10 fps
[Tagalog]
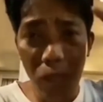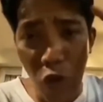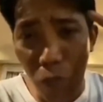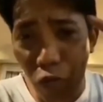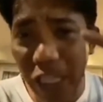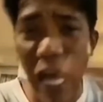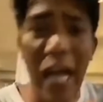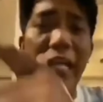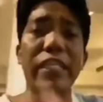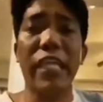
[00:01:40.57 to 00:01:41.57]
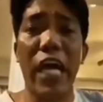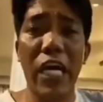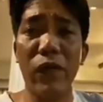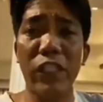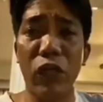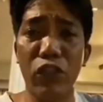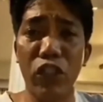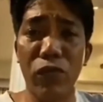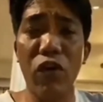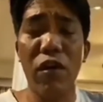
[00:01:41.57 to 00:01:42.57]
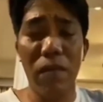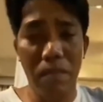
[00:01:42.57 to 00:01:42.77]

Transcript: Pupuntahan kita sa ayaw at sa gusto mo.